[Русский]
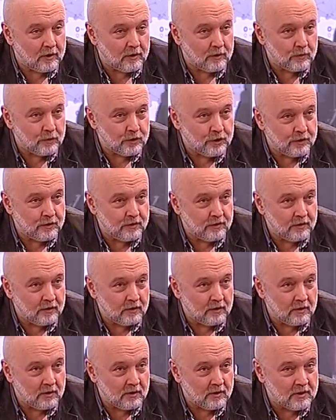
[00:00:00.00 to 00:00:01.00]
это очень
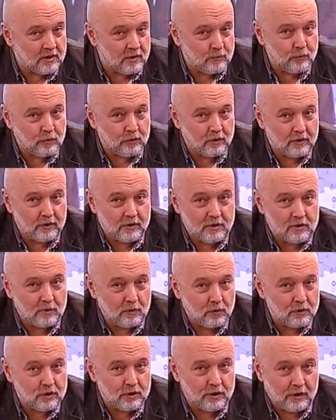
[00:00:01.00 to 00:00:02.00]
э, запутанно и
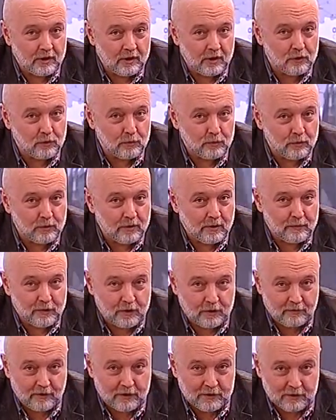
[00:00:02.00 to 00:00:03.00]
сложно. Я думаю, нам не
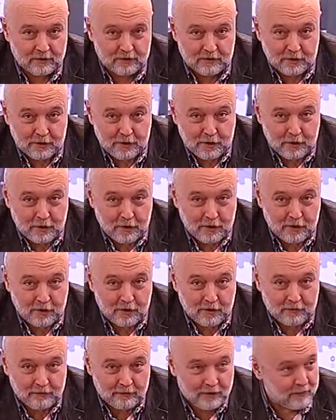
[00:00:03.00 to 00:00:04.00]
хватит
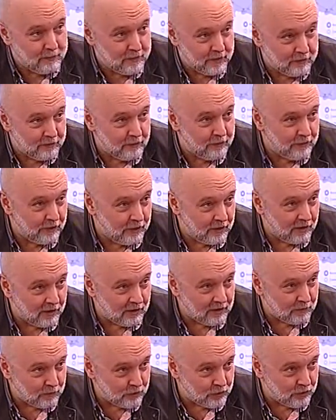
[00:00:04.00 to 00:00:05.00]
Э, времени в эфире для
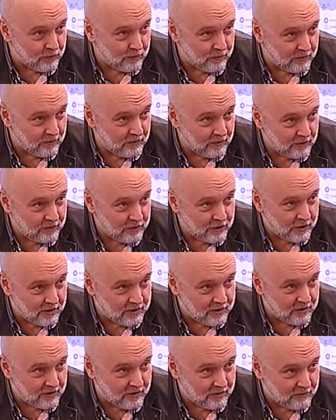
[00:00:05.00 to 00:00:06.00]
того, чтобы сейчас
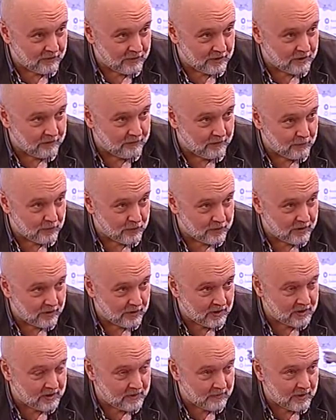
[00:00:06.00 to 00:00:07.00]
в этих вопросах
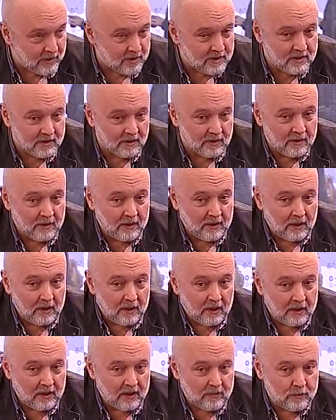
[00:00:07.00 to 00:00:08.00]
разобраться.
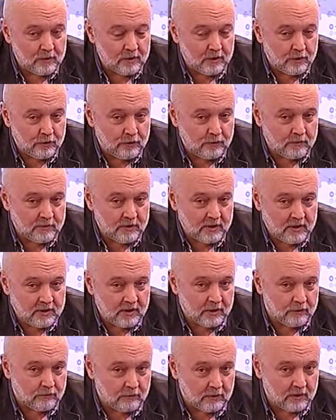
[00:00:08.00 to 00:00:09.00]
Я просто хочу вам
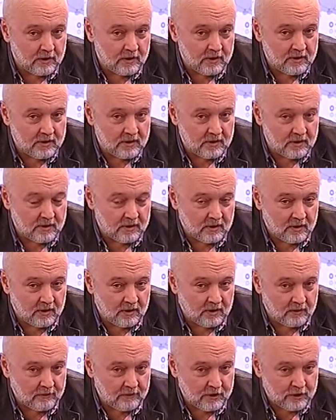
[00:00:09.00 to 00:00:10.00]
сказать, вот из
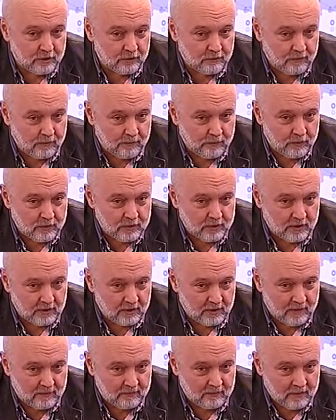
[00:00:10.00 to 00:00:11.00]
э, вашего вопроса
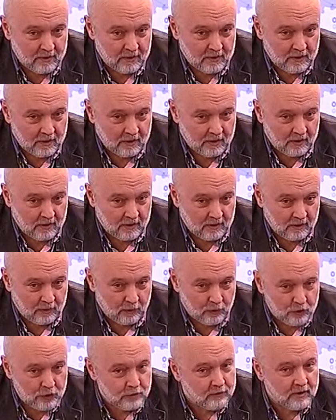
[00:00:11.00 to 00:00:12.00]
там э,
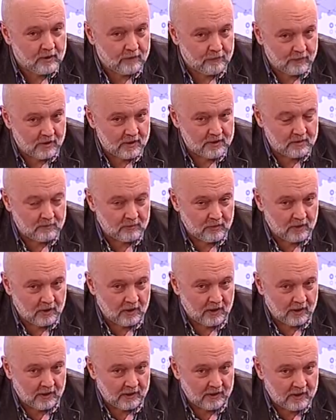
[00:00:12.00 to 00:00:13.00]
ключевая фраза
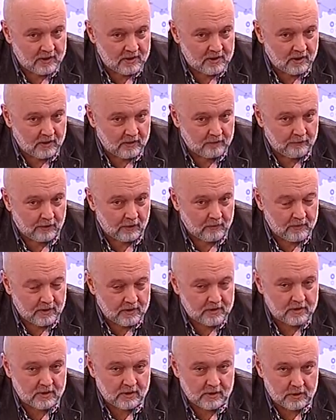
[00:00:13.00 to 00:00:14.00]
была «если
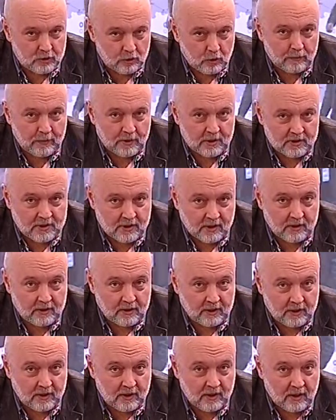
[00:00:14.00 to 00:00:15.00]
информация
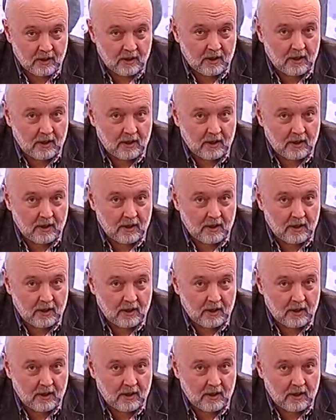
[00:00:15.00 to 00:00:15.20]
стопроцентно